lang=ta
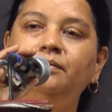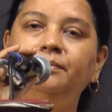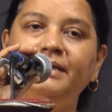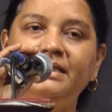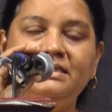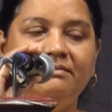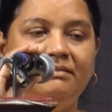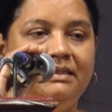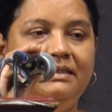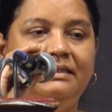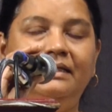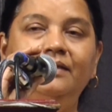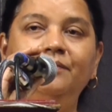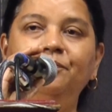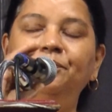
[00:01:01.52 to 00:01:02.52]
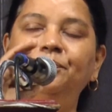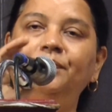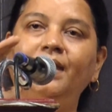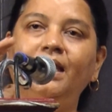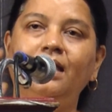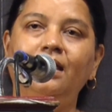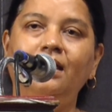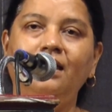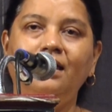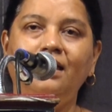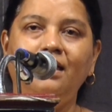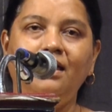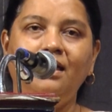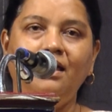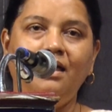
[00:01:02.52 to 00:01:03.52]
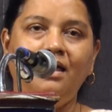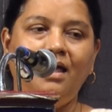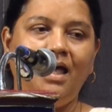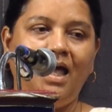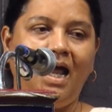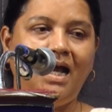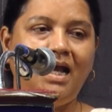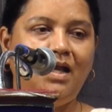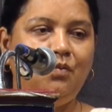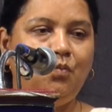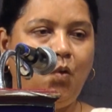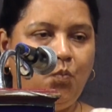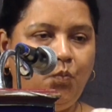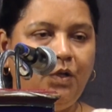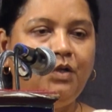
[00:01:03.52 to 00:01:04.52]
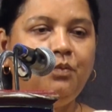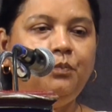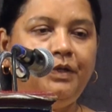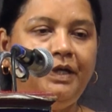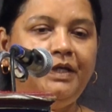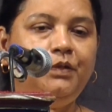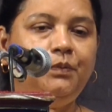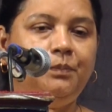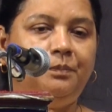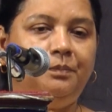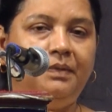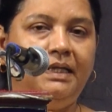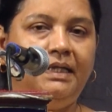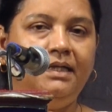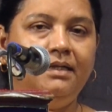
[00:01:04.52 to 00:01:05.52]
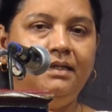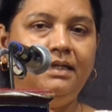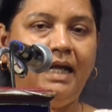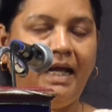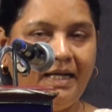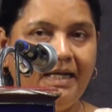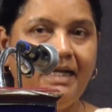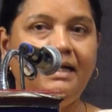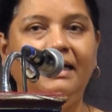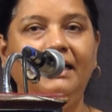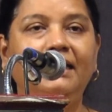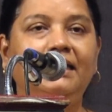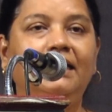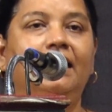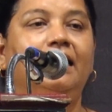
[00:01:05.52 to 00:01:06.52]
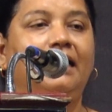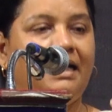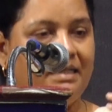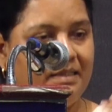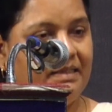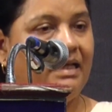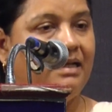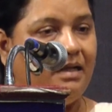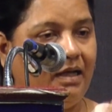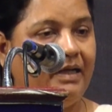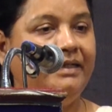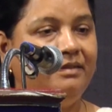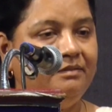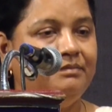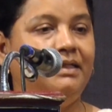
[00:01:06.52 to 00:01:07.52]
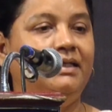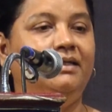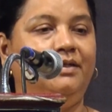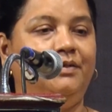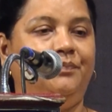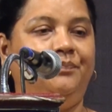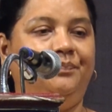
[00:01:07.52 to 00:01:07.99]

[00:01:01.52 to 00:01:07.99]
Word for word: பேச வந்துட்டேன் ஆனால் ஒவ்வொரு முறையும் நானே நினைக்கிறேன் நான் நிதானம் ஆயிடுவேன்